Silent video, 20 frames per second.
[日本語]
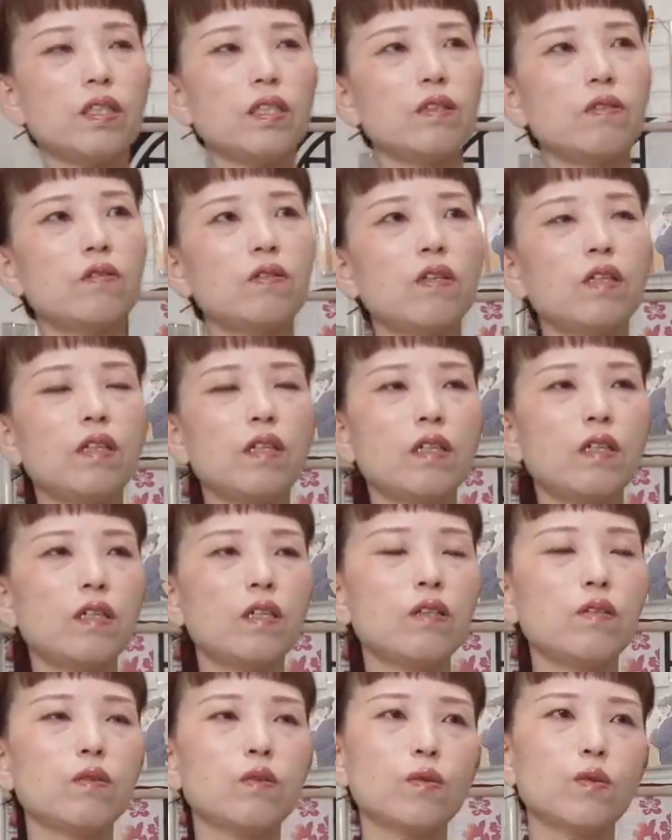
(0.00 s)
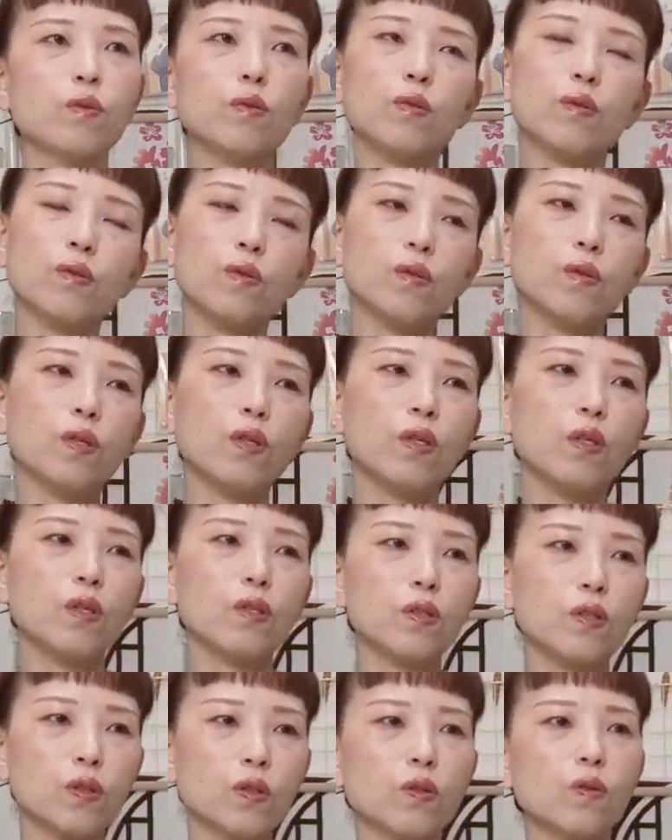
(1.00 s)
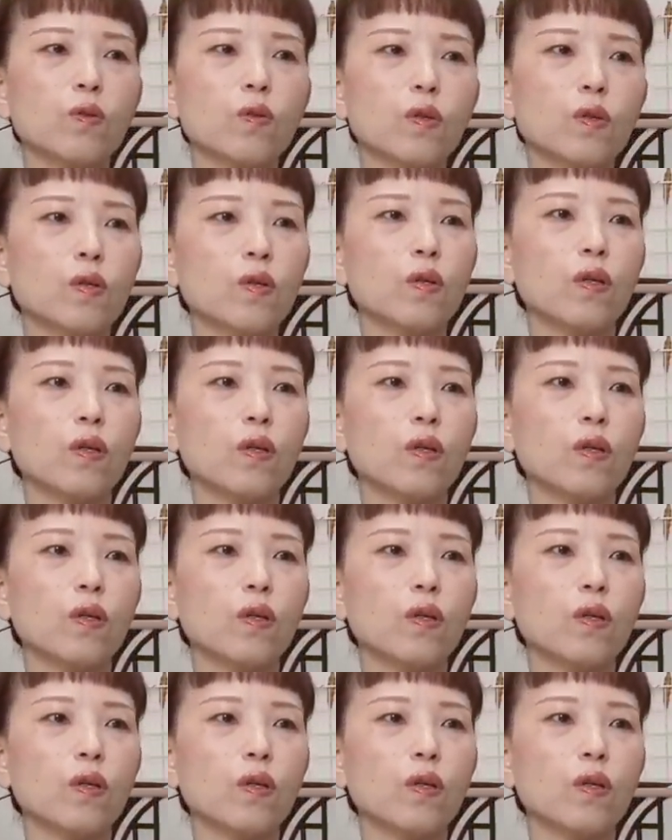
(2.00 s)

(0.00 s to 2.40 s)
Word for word: なので、えっと、そういうちょっと